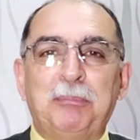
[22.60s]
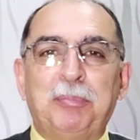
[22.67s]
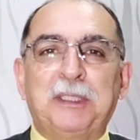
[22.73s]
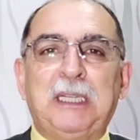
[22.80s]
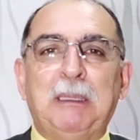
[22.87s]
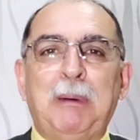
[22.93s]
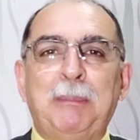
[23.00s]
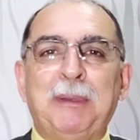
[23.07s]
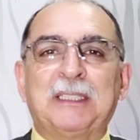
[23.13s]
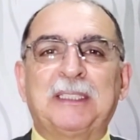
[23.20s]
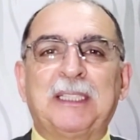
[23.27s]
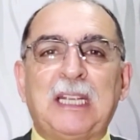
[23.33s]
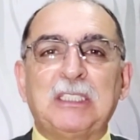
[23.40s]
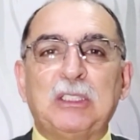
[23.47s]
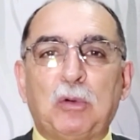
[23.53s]
porque é uma
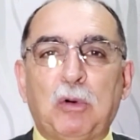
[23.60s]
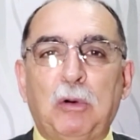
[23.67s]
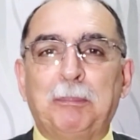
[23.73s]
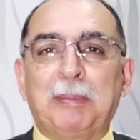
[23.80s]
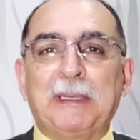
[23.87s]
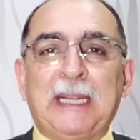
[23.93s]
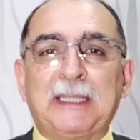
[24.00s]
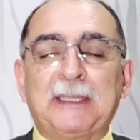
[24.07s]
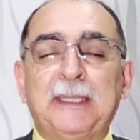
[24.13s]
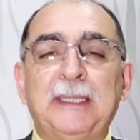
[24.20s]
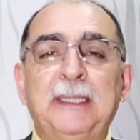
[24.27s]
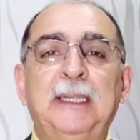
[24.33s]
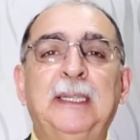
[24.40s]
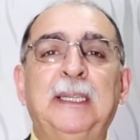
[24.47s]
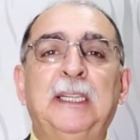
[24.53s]
mensagem
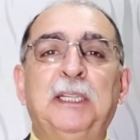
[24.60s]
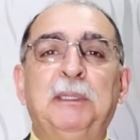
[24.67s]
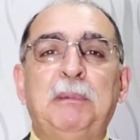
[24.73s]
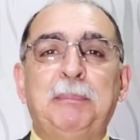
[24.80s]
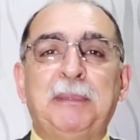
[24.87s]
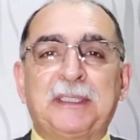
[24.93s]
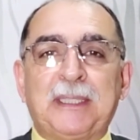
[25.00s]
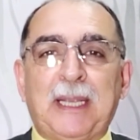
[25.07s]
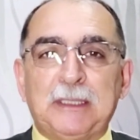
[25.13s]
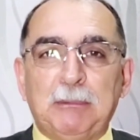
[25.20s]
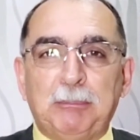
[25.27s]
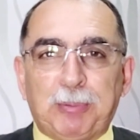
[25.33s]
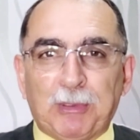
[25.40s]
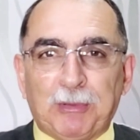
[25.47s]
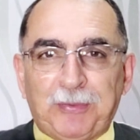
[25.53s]
completa, uma mensagem
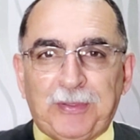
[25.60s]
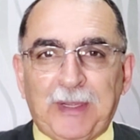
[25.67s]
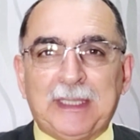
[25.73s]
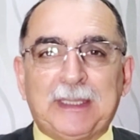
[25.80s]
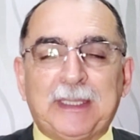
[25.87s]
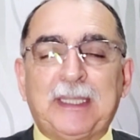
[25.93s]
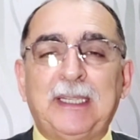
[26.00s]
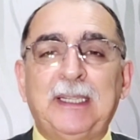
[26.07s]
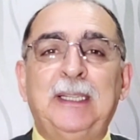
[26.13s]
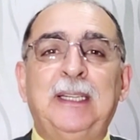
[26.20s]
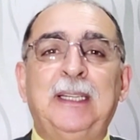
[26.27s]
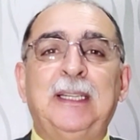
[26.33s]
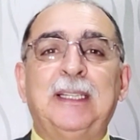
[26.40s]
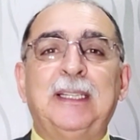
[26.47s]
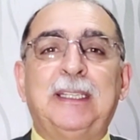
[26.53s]
profética
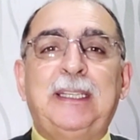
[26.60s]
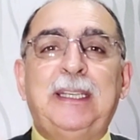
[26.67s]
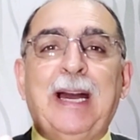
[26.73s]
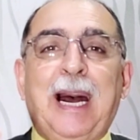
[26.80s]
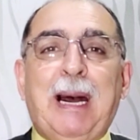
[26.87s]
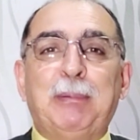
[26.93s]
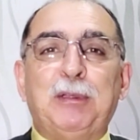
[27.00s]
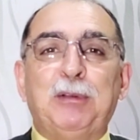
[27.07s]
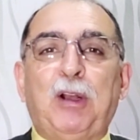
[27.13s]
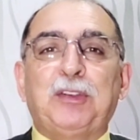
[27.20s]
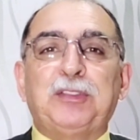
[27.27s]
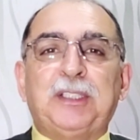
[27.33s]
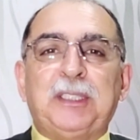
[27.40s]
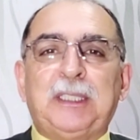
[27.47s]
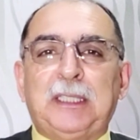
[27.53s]
e que abre
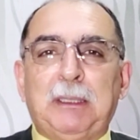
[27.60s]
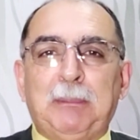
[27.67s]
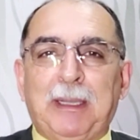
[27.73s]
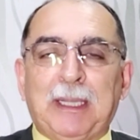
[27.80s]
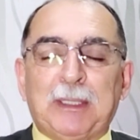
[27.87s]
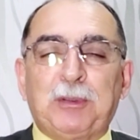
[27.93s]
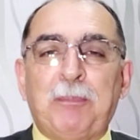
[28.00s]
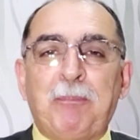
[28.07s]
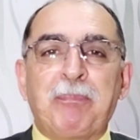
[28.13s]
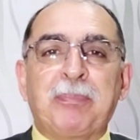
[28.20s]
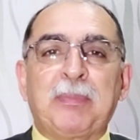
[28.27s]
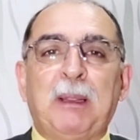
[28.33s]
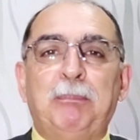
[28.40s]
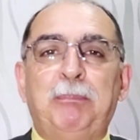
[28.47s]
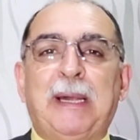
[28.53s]
nosso entendimento
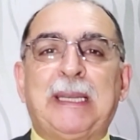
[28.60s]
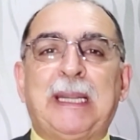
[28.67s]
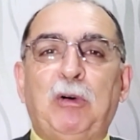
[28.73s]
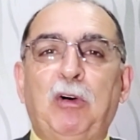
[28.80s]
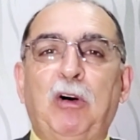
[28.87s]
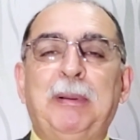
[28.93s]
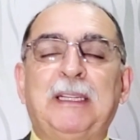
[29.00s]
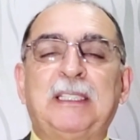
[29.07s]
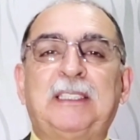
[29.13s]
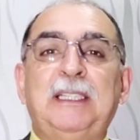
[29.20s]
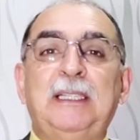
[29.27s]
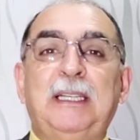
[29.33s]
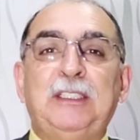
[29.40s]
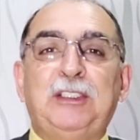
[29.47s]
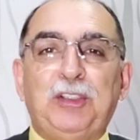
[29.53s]
para a obra
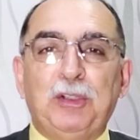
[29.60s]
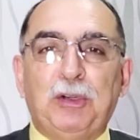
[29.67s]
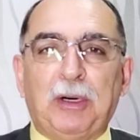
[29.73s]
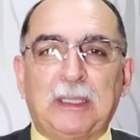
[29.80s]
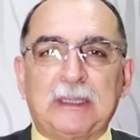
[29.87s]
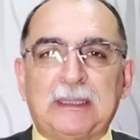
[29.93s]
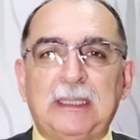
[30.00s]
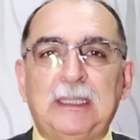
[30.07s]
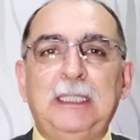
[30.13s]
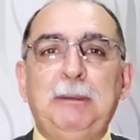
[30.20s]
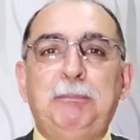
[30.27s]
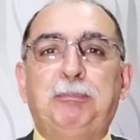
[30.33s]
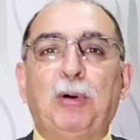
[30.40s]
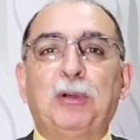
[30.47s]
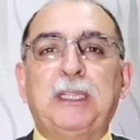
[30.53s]
silenciosa e
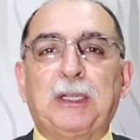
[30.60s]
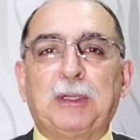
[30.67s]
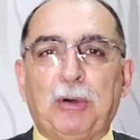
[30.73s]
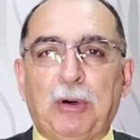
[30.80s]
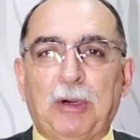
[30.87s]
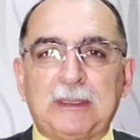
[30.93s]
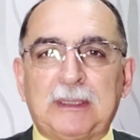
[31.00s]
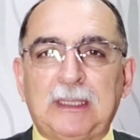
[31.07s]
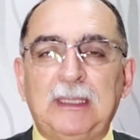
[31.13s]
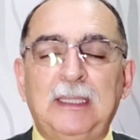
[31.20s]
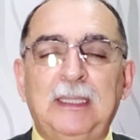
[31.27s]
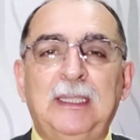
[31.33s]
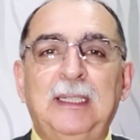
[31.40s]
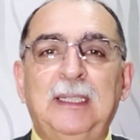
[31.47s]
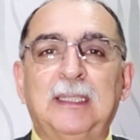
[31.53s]
poderosa
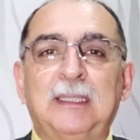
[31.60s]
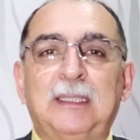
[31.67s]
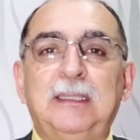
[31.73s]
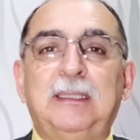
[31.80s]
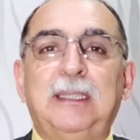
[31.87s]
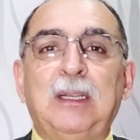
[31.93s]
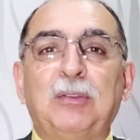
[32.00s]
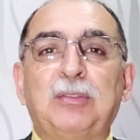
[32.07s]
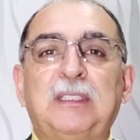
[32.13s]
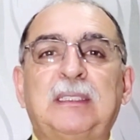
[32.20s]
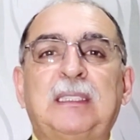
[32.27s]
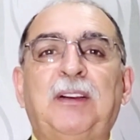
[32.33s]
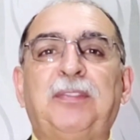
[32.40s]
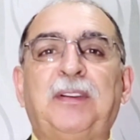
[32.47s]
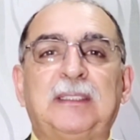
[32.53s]
que Deus
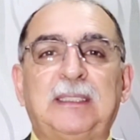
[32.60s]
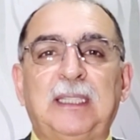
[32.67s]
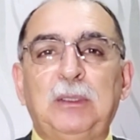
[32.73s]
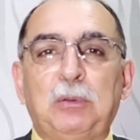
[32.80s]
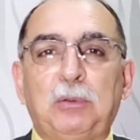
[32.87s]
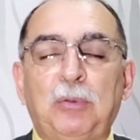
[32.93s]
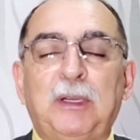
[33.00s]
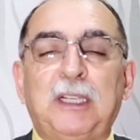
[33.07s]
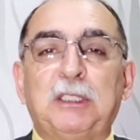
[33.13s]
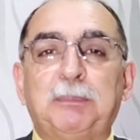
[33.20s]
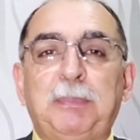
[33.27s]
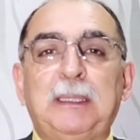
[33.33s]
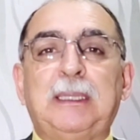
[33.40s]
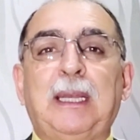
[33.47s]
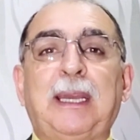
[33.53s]
está fazendo com
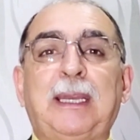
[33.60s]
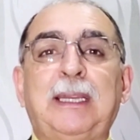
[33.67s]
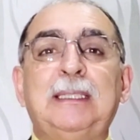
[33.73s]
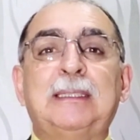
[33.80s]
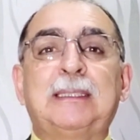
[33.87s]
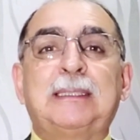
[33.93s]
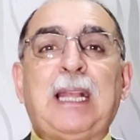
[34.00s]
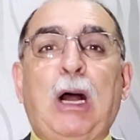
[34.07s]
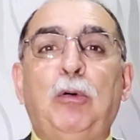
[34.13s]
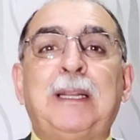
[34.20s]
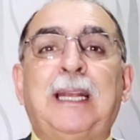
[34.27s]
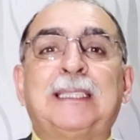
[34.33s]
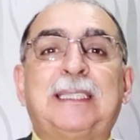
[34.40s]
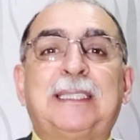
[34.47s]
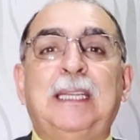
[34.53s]
respeito à
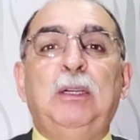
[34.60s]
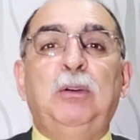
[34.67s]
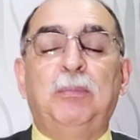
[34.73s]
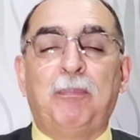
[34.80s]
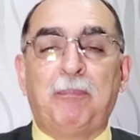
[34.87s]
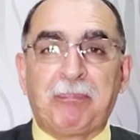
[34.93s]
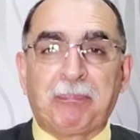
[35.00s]
restauração